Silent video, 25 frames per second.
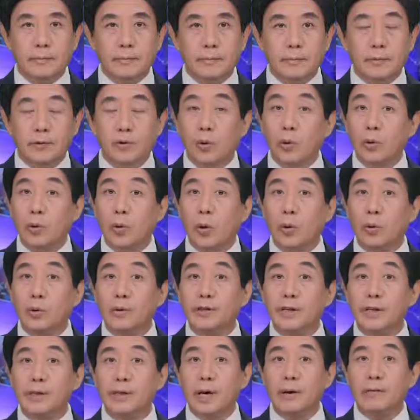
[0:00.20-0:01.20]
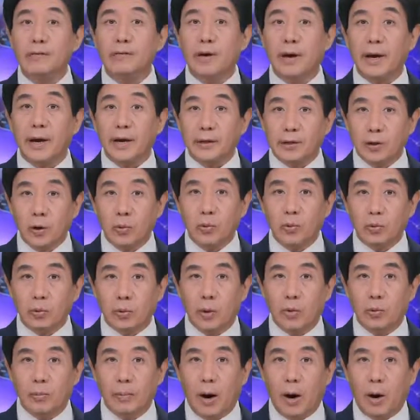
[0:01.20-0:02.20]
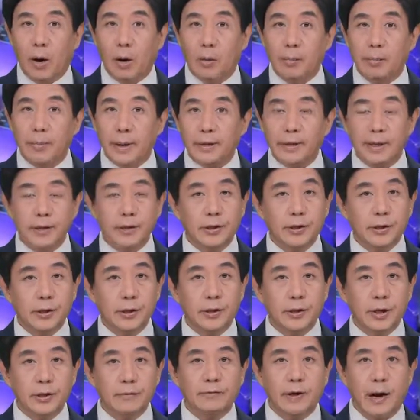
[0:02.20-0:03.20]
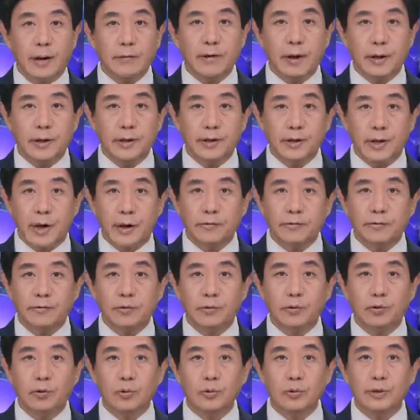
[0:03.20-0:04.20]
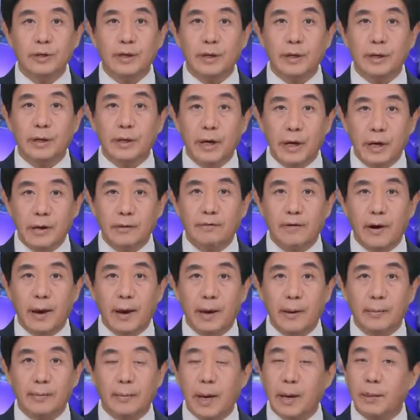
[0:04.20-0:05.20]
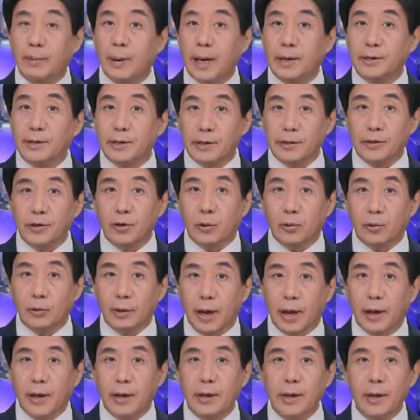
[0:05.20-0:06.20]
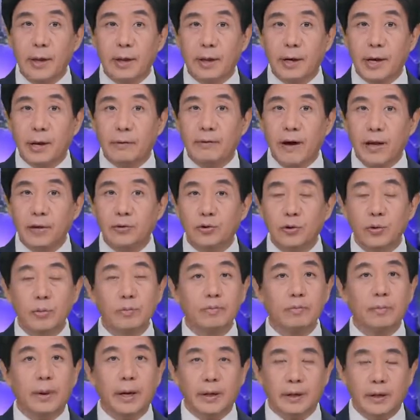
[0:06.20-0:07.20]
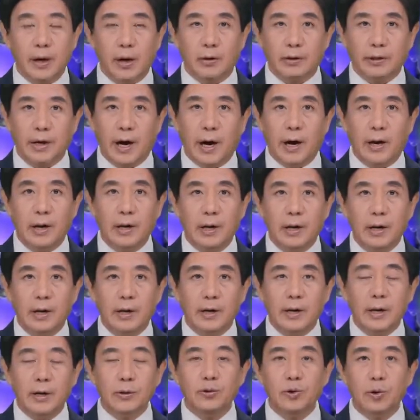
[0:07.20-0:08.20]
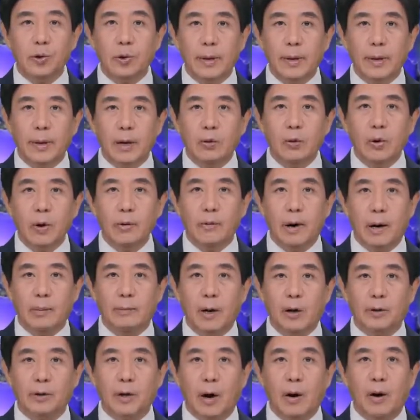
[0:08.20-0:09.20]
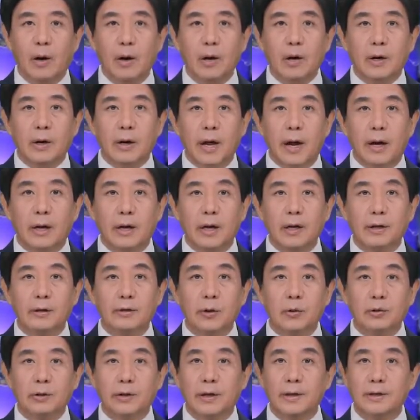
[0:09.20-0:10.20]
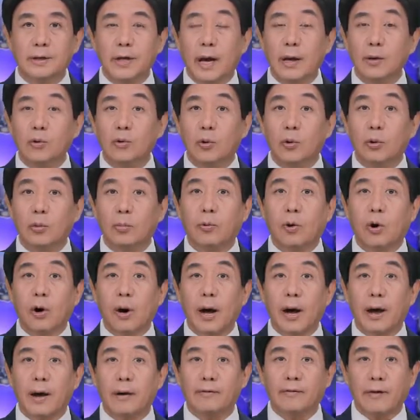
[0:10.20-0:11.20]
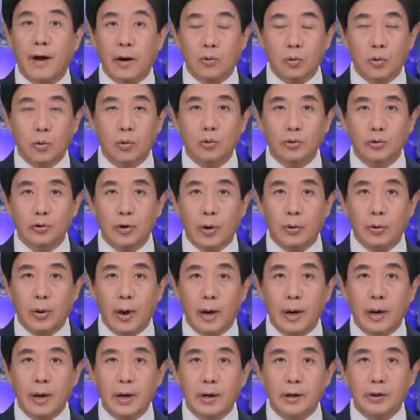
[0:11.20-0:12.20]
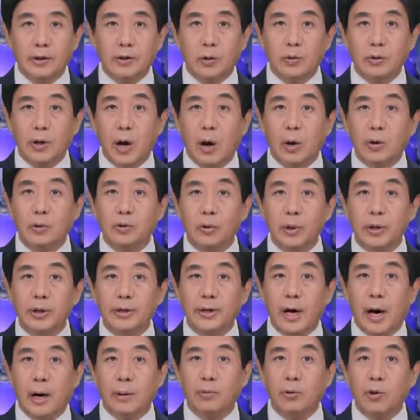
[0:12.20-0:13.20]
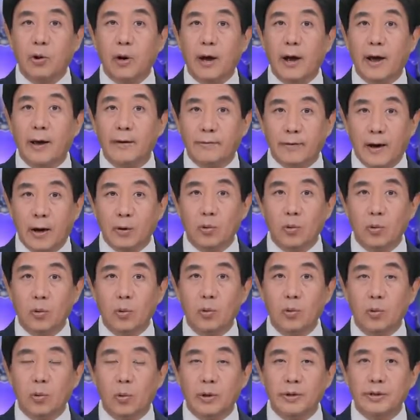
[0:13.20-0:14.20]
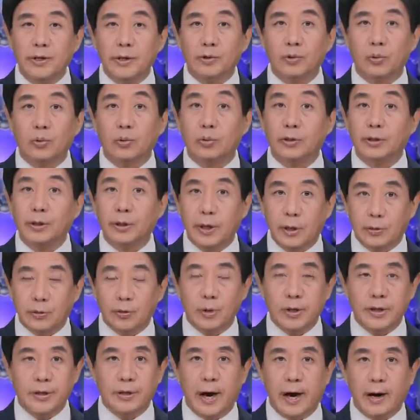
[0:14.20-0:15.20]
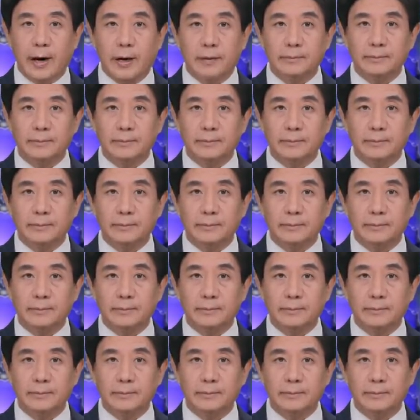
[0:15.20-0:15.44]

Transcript: 中共纪监委周五通报，北京市政法委前副书记李伟被判刑九年，李万军被调查。另据明慧网报道，两人都曾参与迫害法轮功学员，受到追查迫害法轮功国际组织的追查。